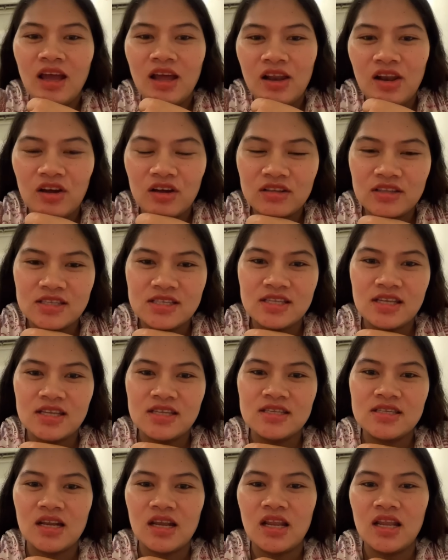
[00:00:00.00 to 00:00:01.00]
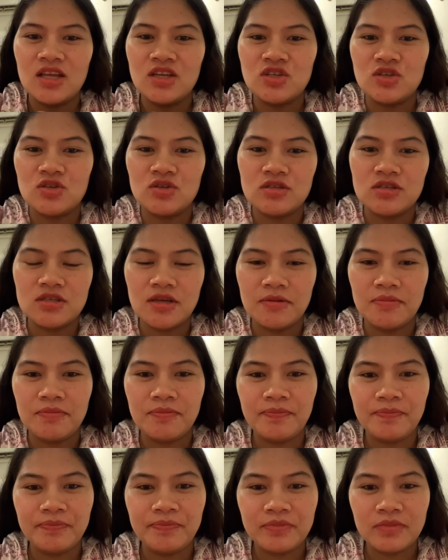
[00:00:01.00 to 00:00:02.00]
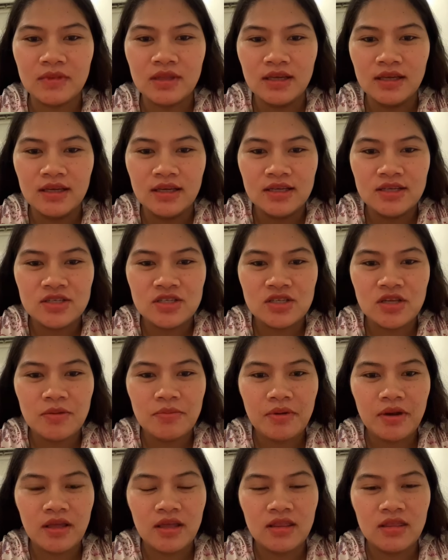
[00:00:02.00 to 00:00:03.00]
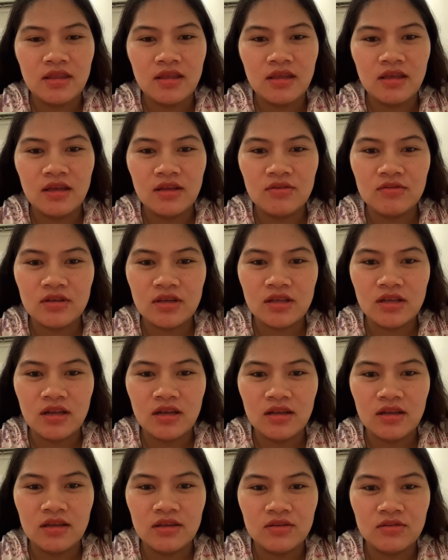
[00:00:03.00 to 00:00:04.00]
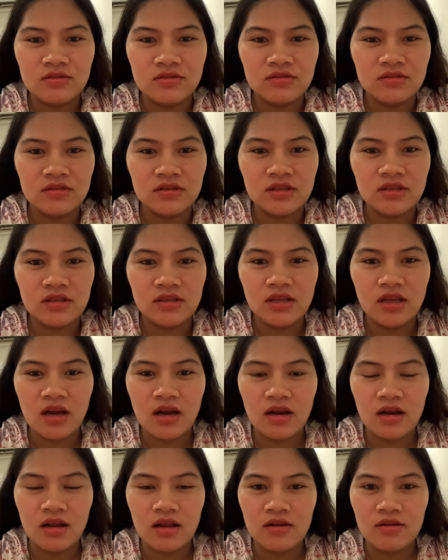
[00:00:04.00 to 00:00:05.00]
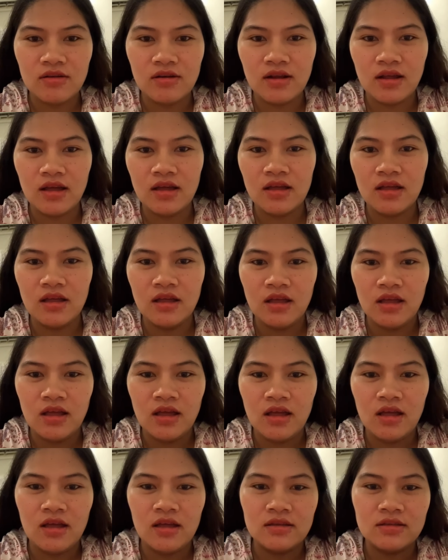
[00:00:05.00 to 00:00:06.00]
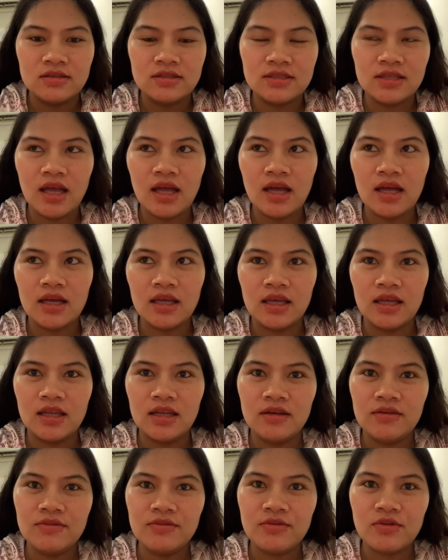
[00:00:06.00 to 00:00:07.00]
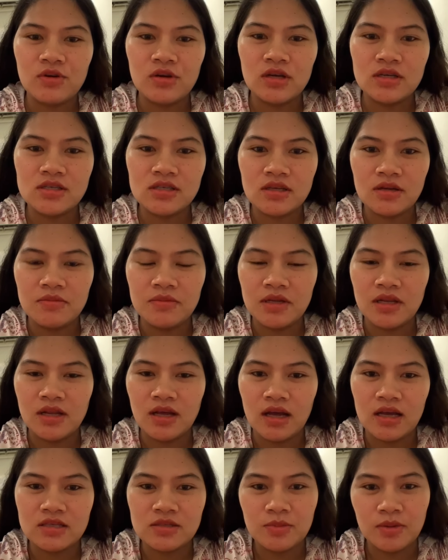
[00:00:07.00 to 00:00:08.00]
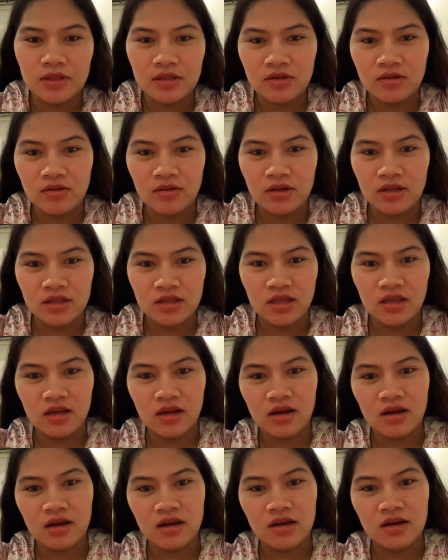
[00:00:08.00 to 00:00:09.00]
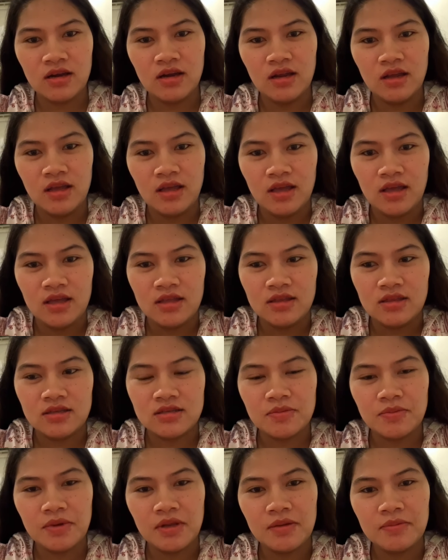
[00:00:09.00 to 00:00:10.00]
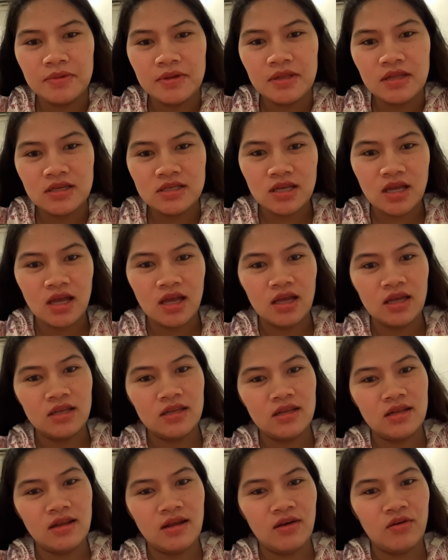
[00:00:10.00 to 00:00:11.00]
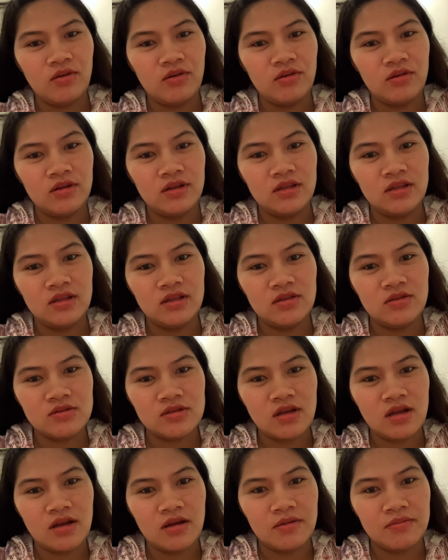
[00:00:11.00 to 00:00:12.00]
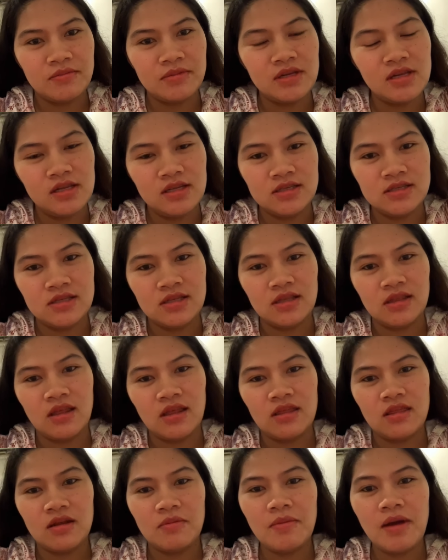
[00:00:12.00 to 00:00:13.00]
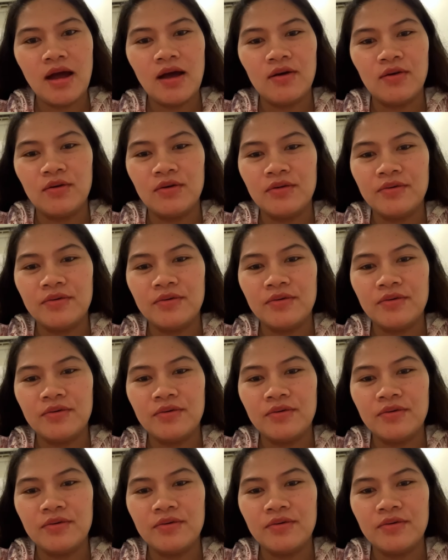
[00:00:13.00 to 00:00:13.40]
Long distance relationship. Syempre, hindi ganun kadali yung LDR, lalo na sa akin, 4 years kami ng husband ko LDR. Nasa Pilipinas siya, and then ako nandito sa Middle East nagtatrabaho.